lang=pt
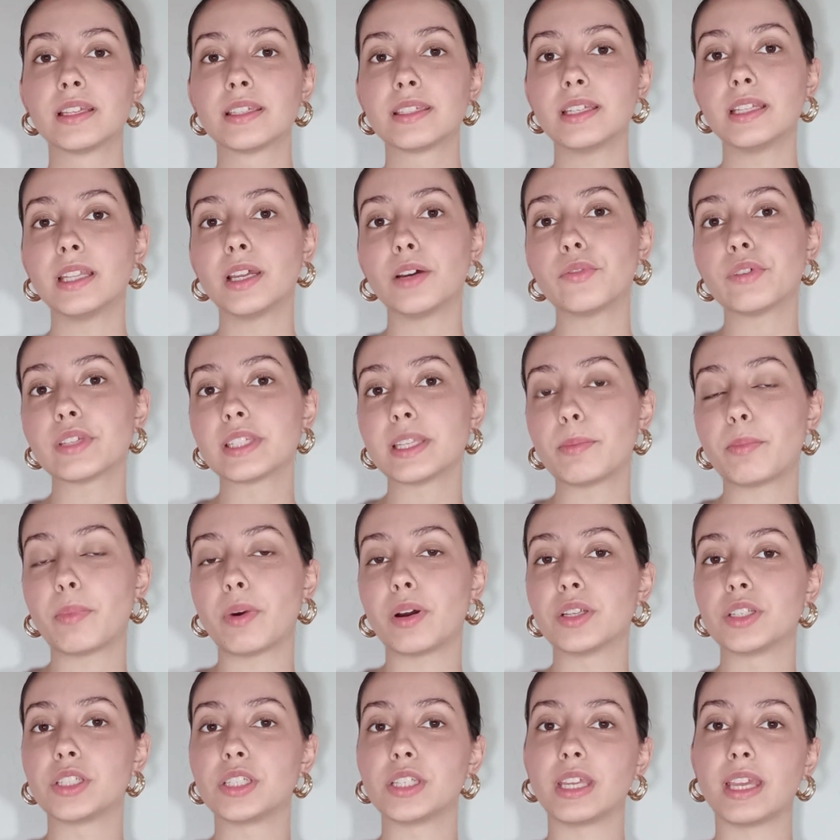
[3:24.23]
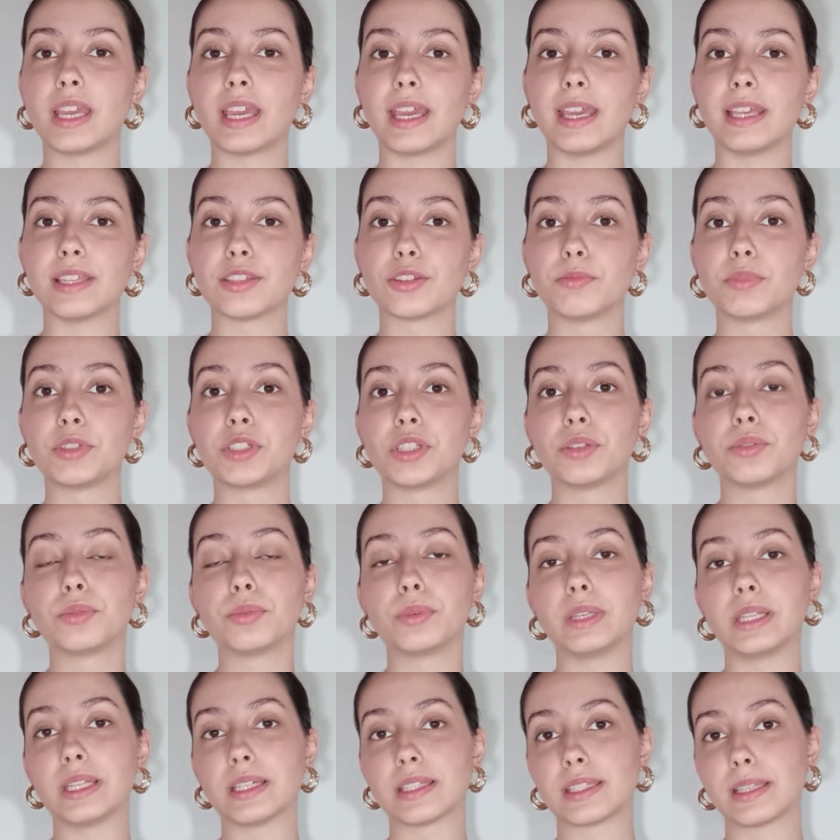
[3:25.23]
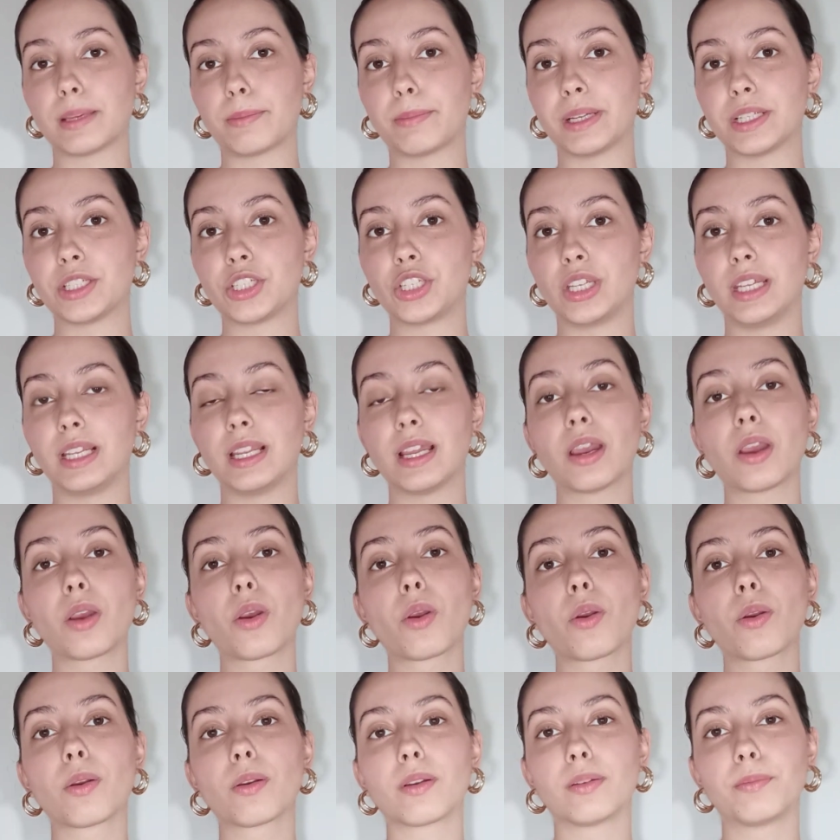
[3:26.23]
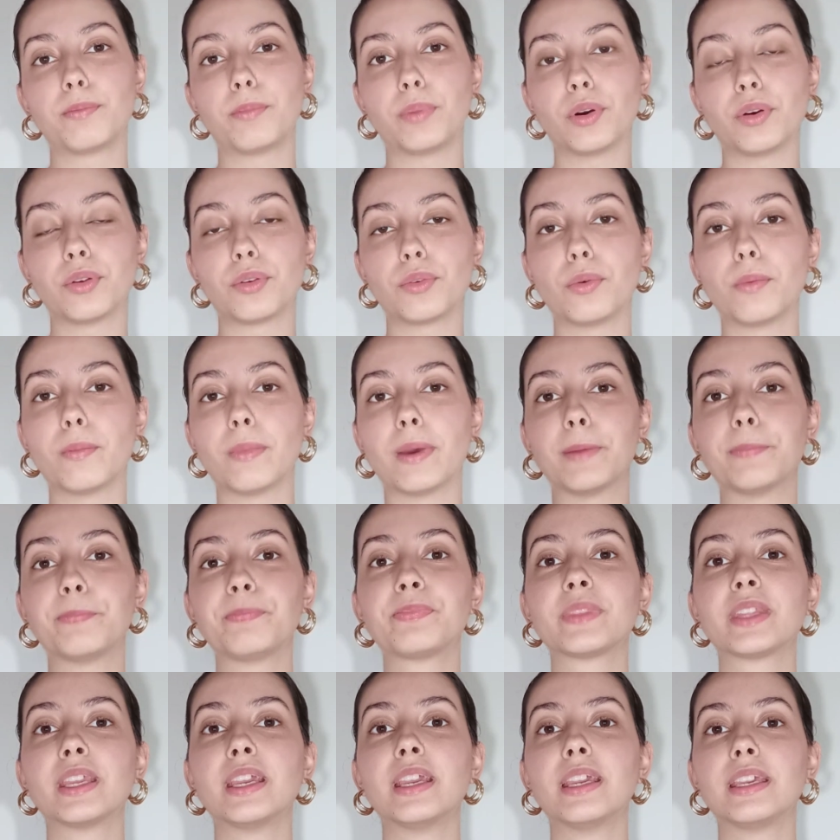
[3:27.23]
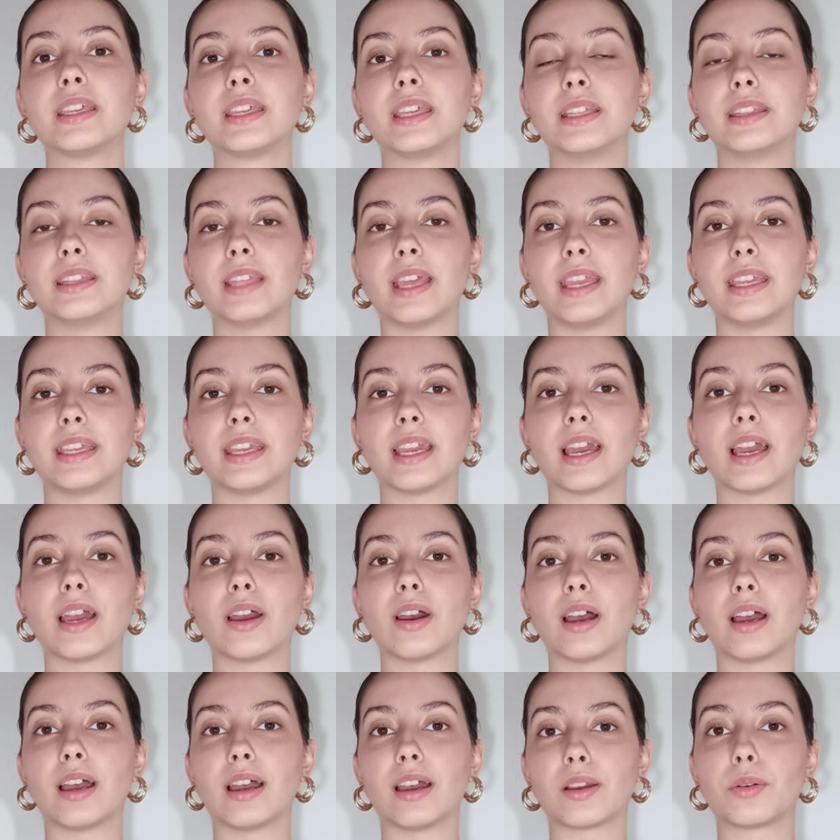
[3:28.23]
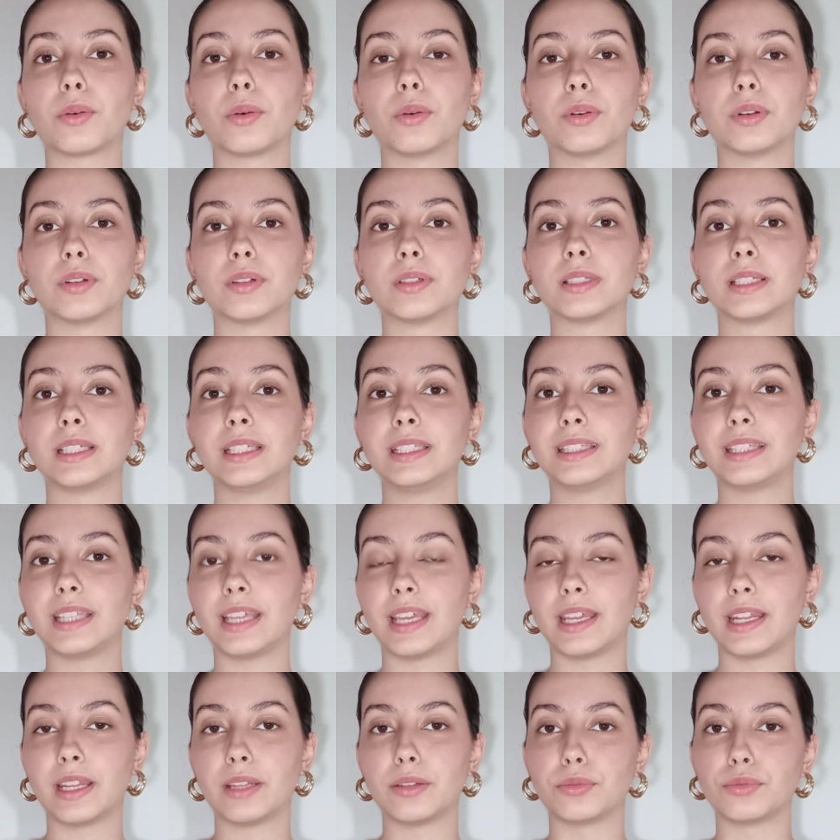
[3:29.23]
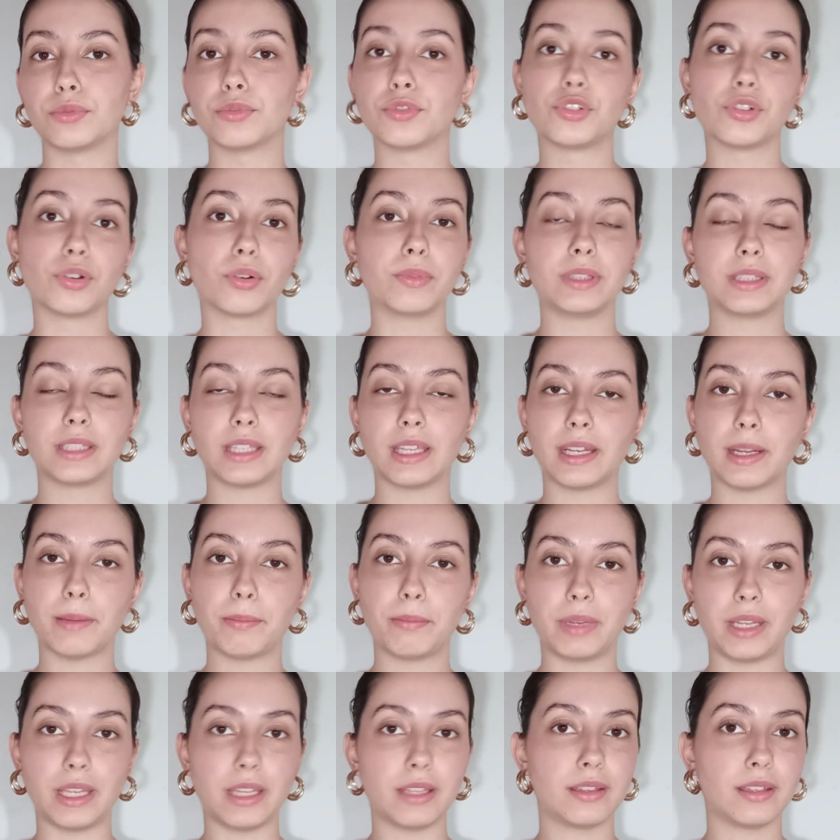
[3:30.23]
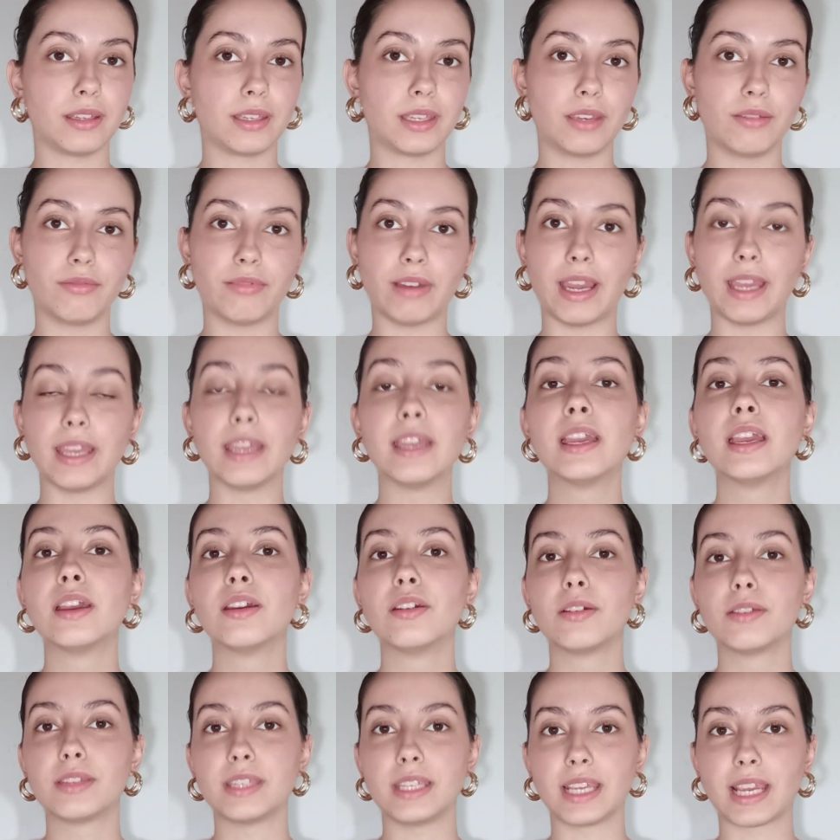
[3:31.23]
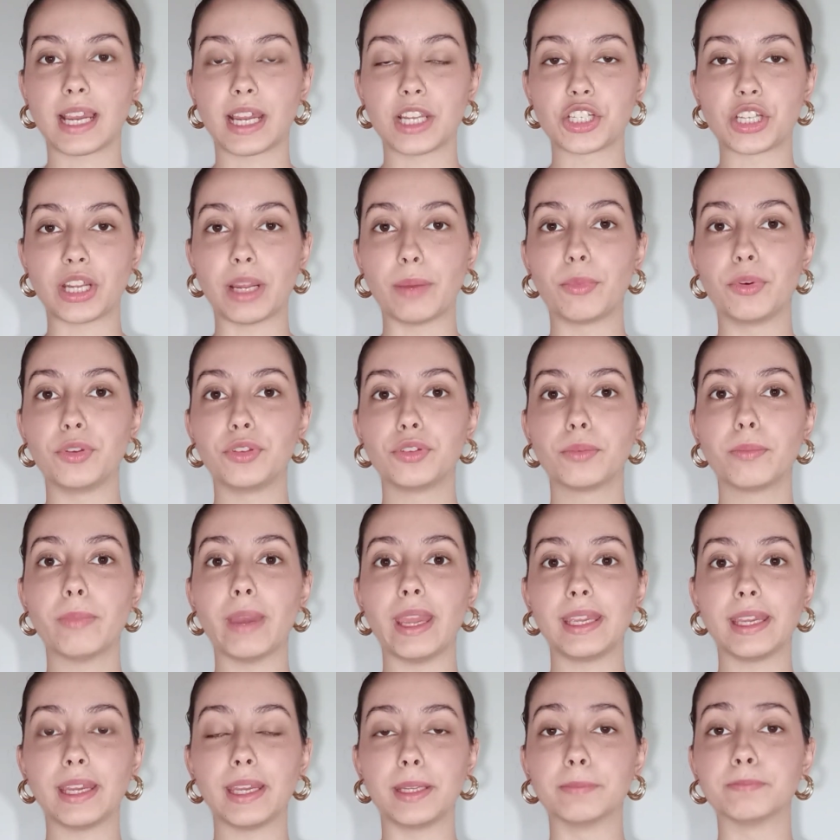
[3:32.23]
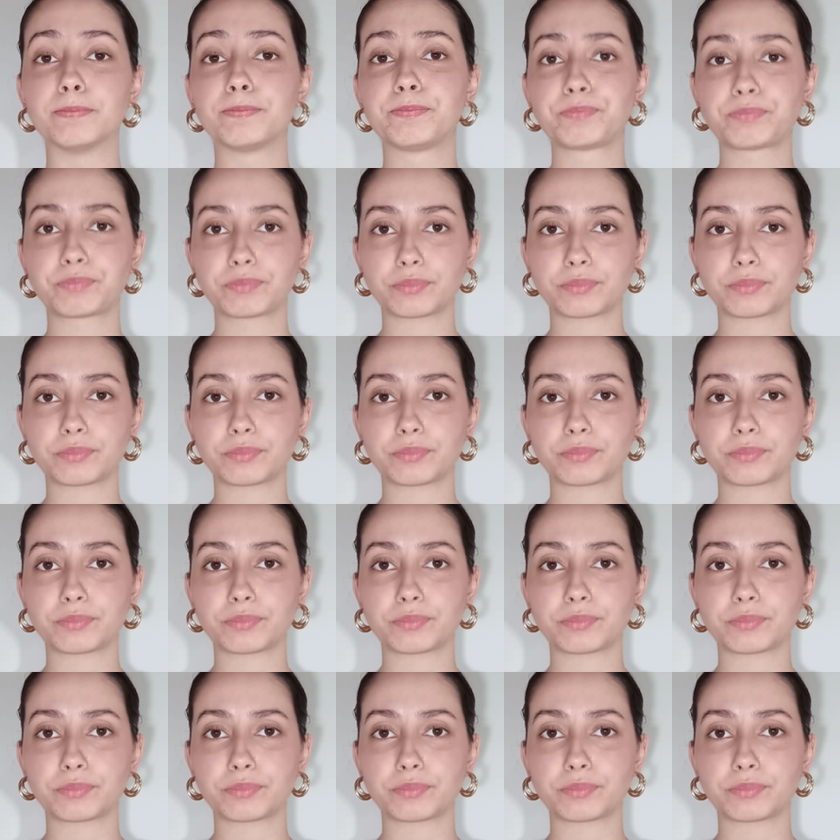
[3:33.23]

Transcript: Senão você pode é, substituir essa sapatilha por uma que tenha a cor inteira nude ou inteira preta, que vai se encaixar muito bem aí.